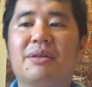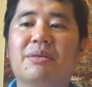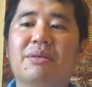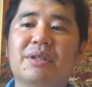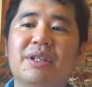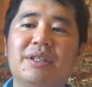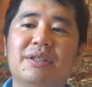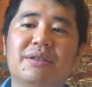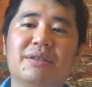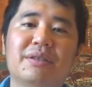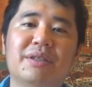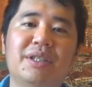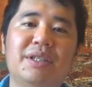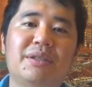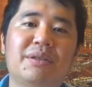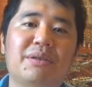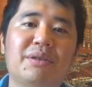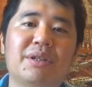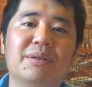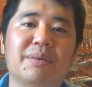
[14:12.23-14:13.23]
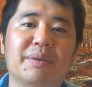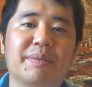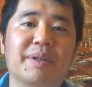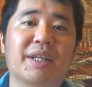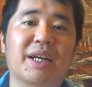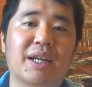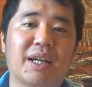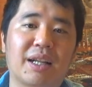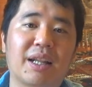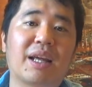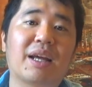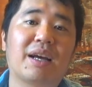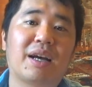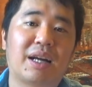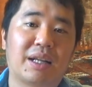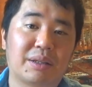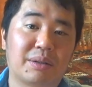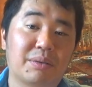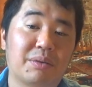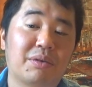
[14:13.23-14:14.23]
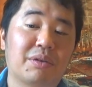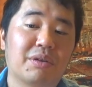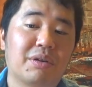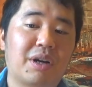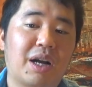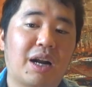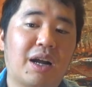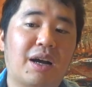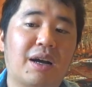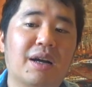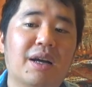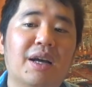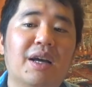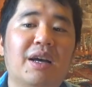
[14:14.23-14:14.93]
当然スイートルームみたいなねあのところから